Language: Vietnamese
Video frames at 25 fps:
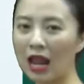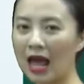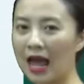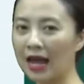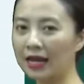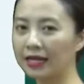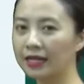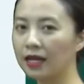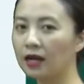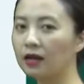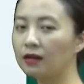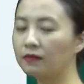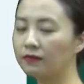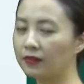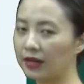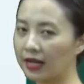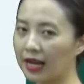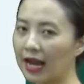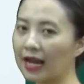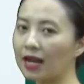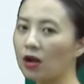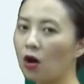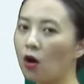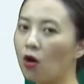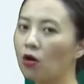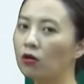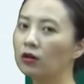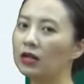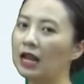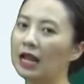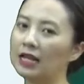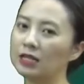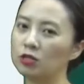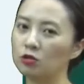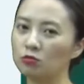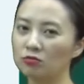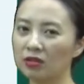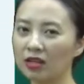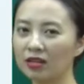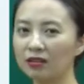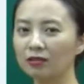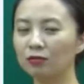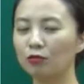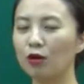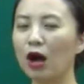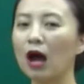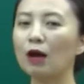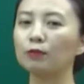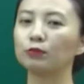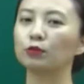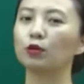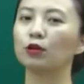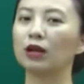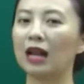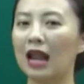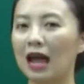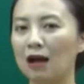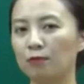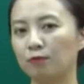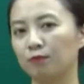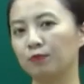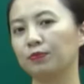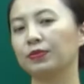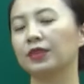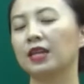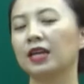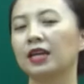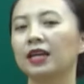lại nhé. Và cách ôn là chúng ta đừng có học thuộc lòng.